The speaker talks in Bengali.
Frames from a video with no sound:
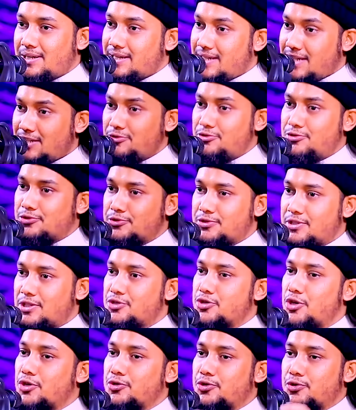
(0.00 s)
কিন্তু তিনি
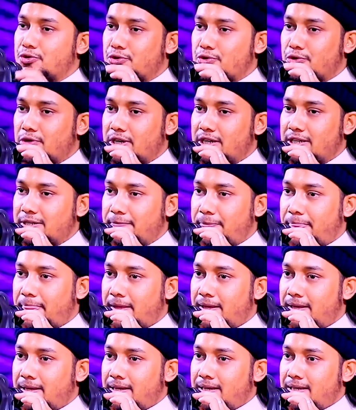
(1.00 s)
সতর্ক করলেন
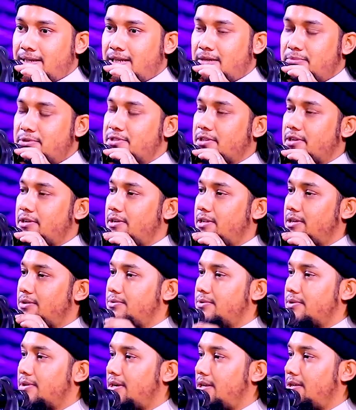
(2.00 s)
নবী সাল
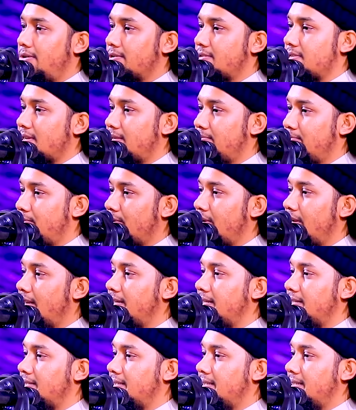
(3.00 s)
আলী আসাল্লাম বললেন
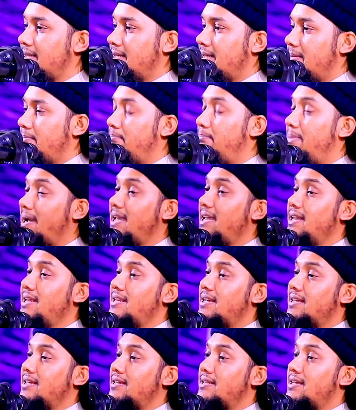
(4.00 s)

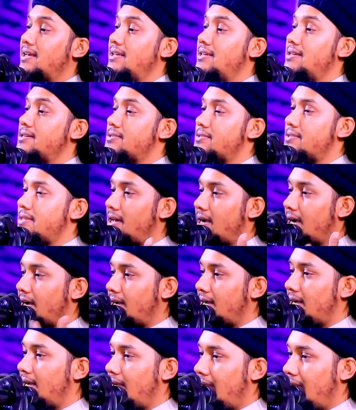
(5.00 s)
বাইনা
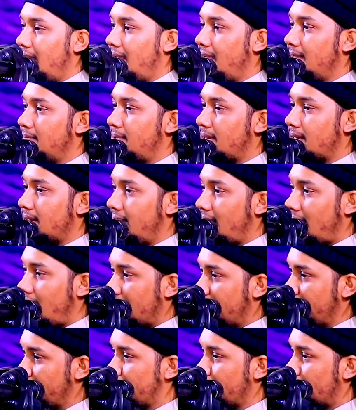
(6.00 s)
এইবার এই
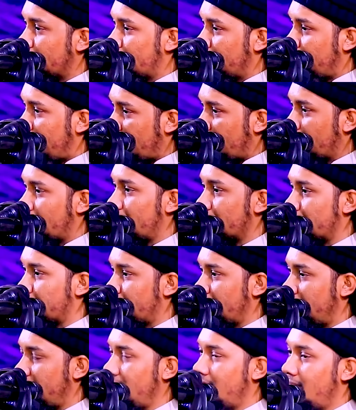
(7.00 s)
হাদিসগুলো একটু ভালো করে
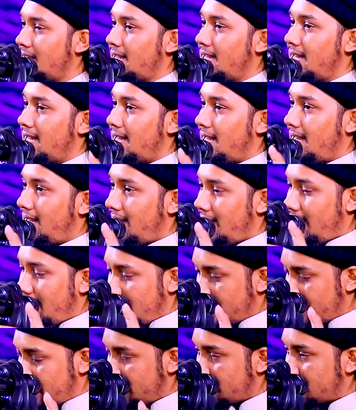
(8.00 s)
শোনেন
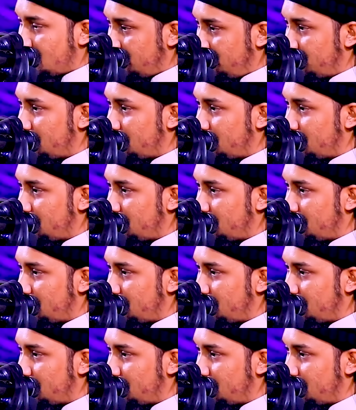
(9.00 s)
আস্তে আস্তে আমি